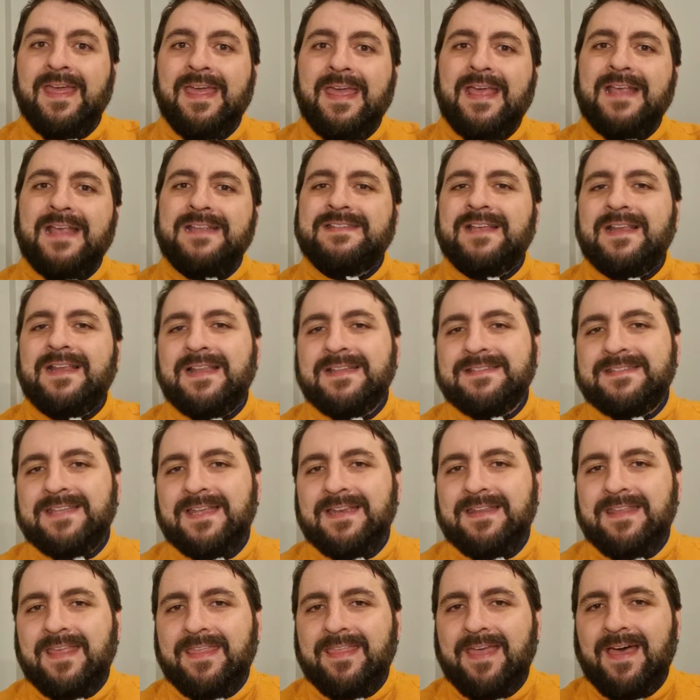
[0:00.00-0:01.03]
Esa es la
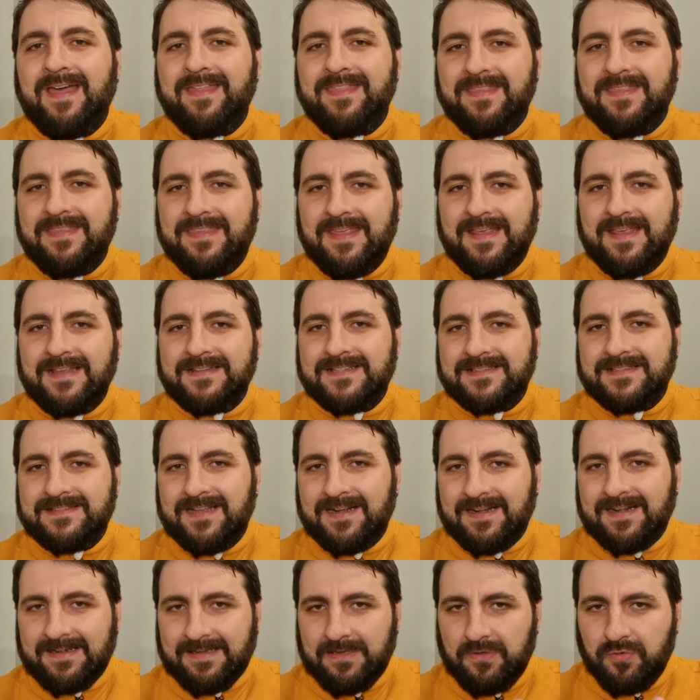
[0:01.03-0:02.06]
seriedad y ese es
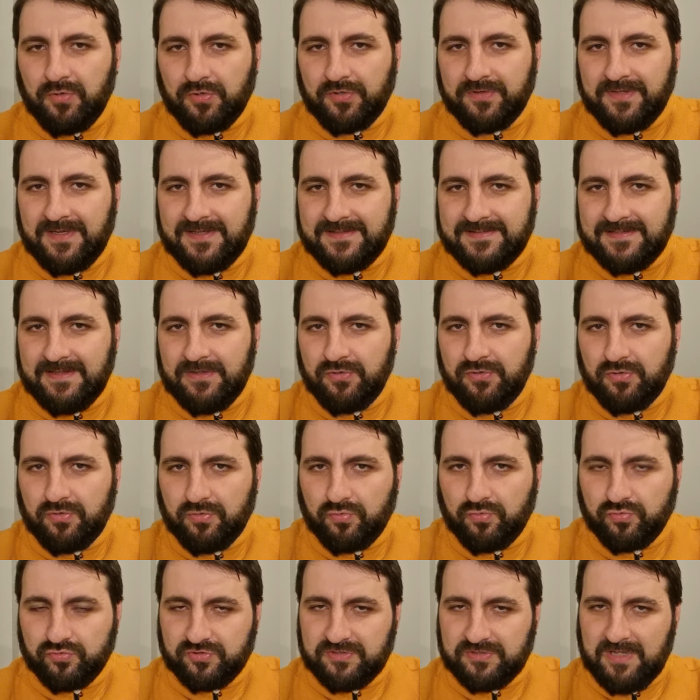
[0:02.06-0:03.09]
el rigor del señor
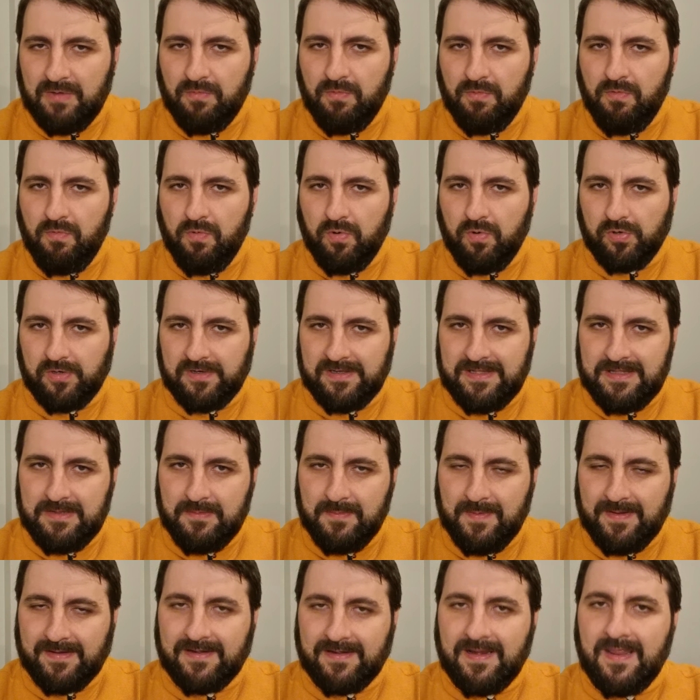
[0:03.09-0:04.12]
Gustavo
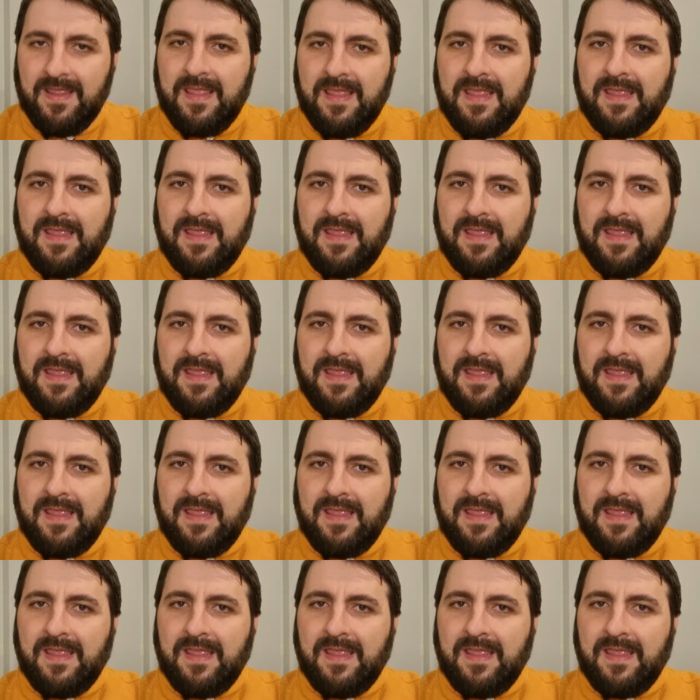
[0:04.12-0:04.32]
Bolívar.